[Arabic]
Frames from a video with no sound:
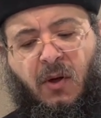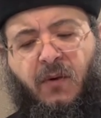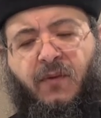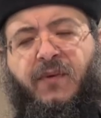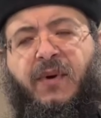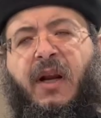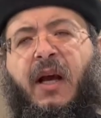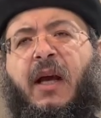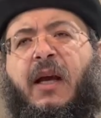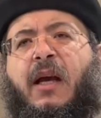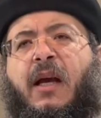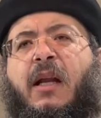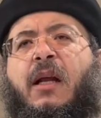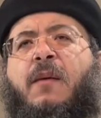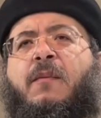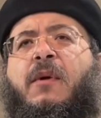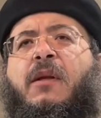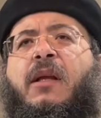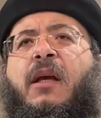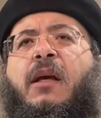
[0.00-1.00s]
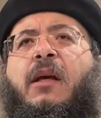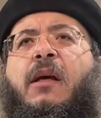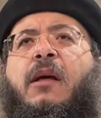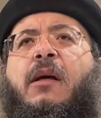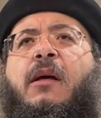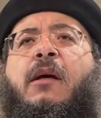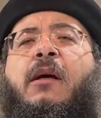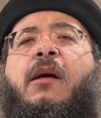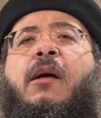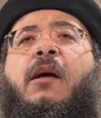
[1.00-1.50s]
وفي الحياة
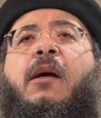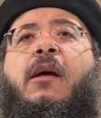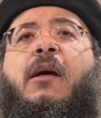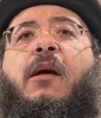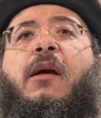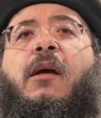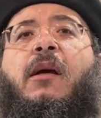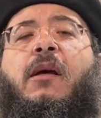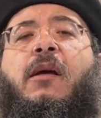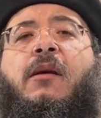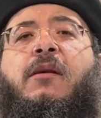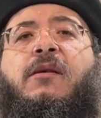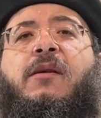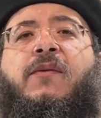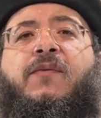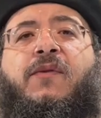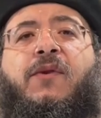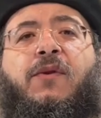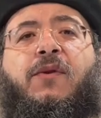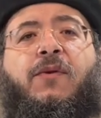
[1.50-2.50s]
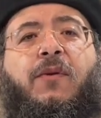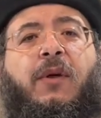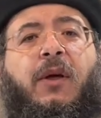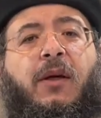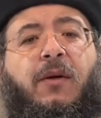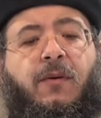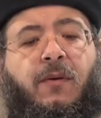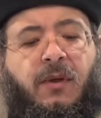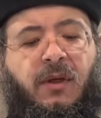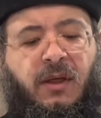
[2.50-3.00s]
الأبدية سفر الرؤيا
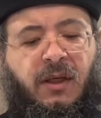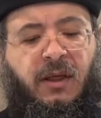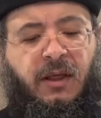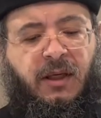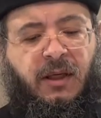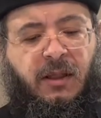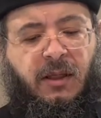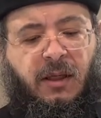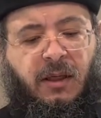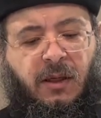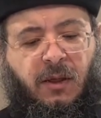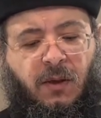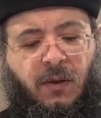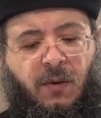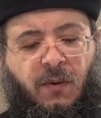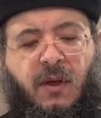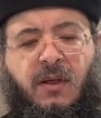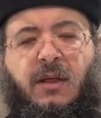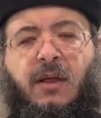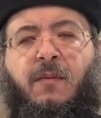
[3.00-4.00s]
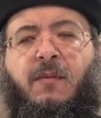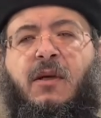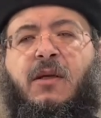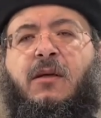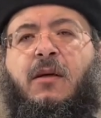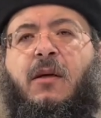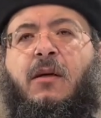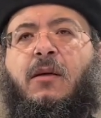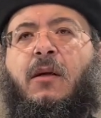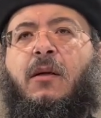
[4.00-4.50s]
يقول لنا كده ذا
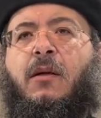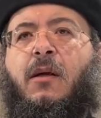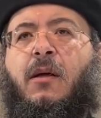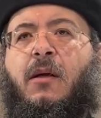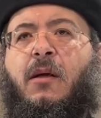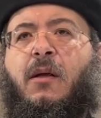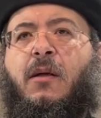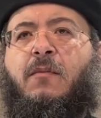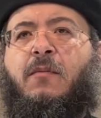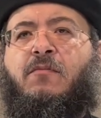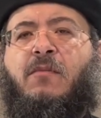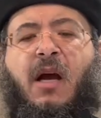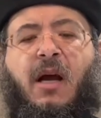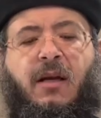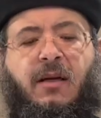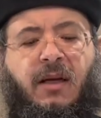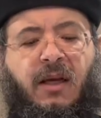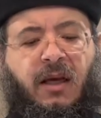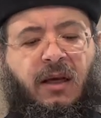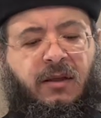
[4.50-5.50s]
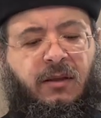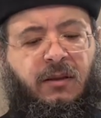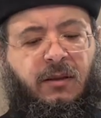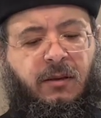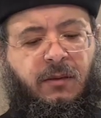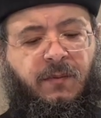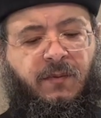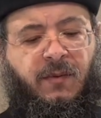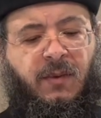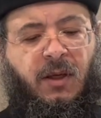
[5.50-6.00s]
مسكن الله مع الناس
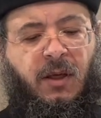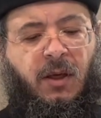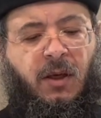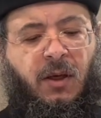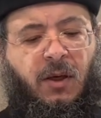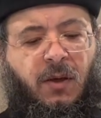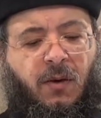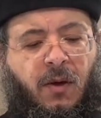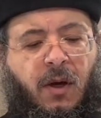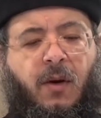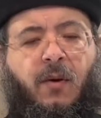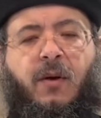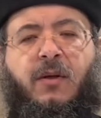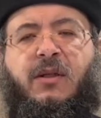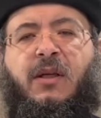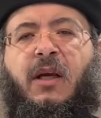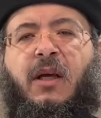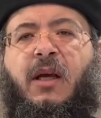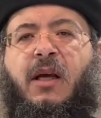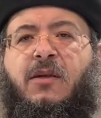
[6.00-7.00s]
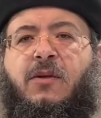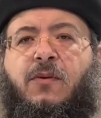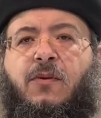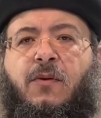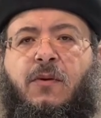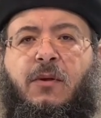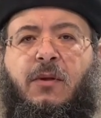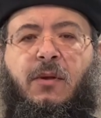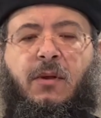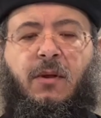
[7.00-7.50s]
وهو
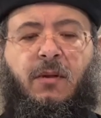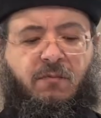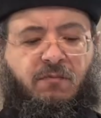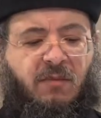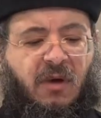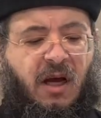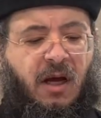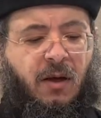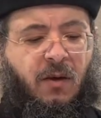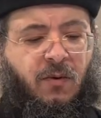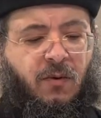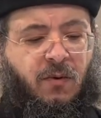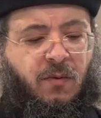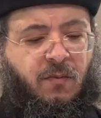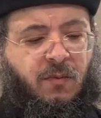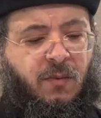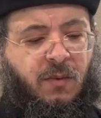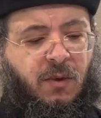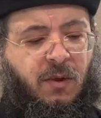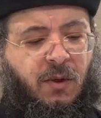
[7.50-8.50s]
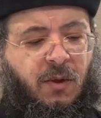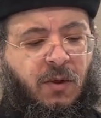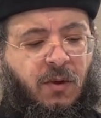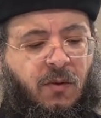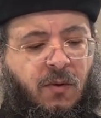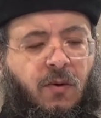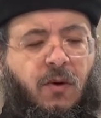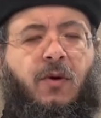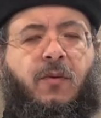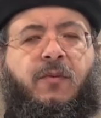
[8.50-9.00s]
سيسكن معهم
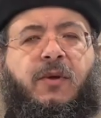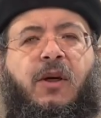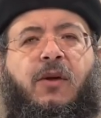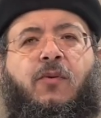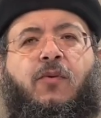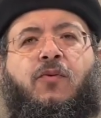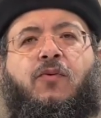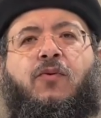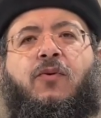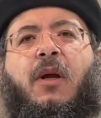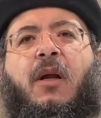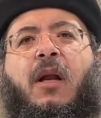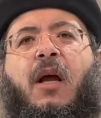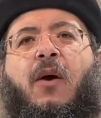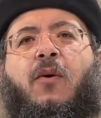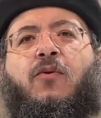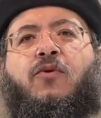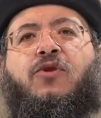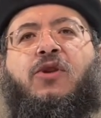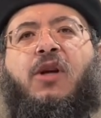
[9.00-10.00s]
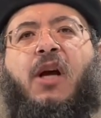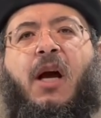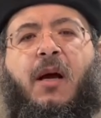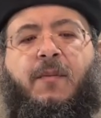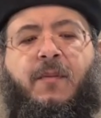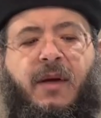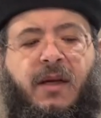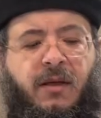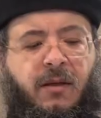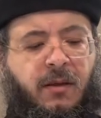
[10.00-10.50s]
وهم يكونون له
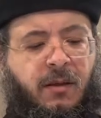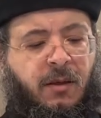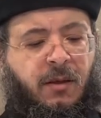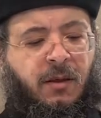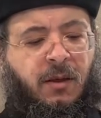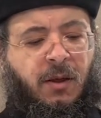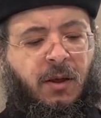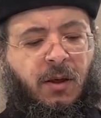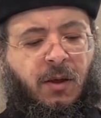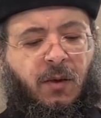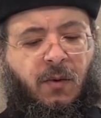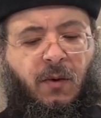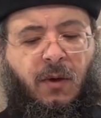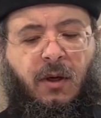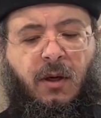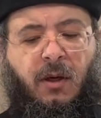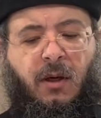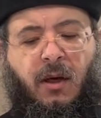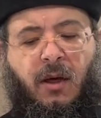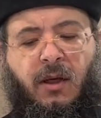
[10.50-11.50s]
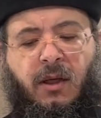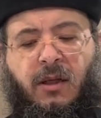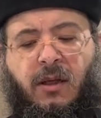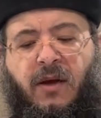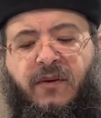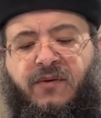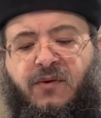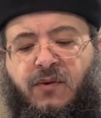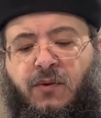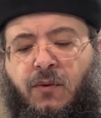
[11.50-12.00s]
شعبا والله
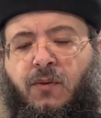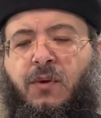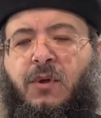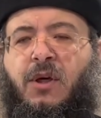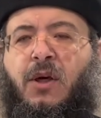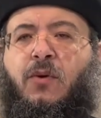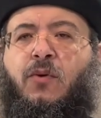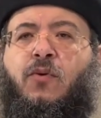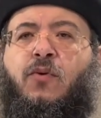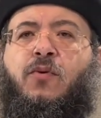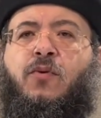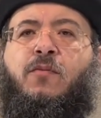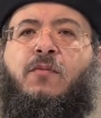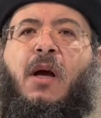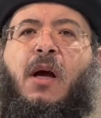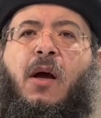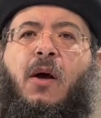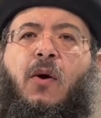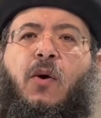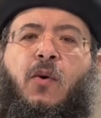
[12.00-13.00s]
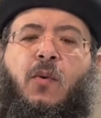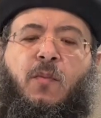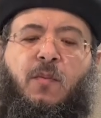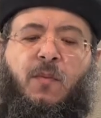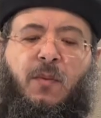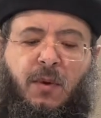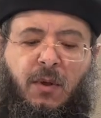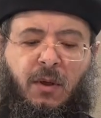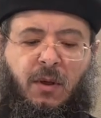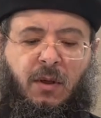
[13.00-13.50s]
نفسه يكون
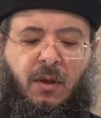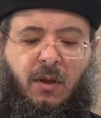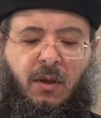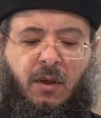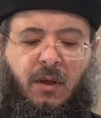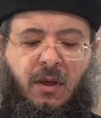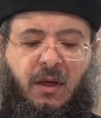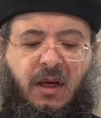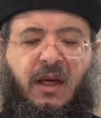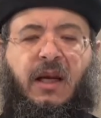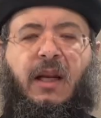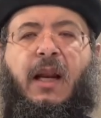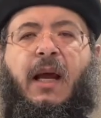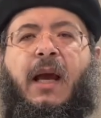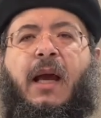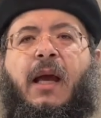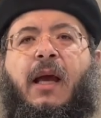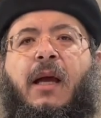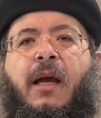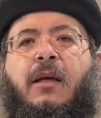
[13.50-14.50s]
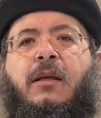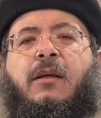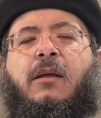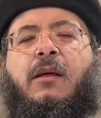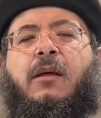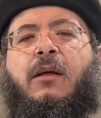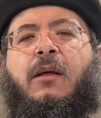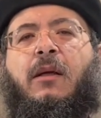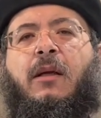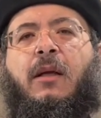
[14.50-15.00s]
معهم إلها
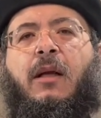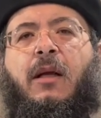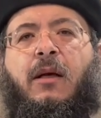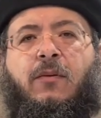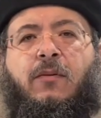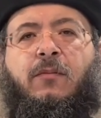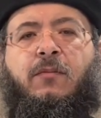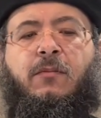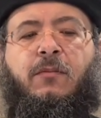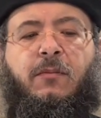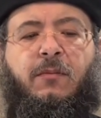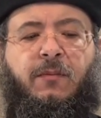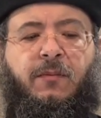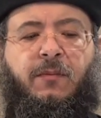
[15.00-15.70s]
لهم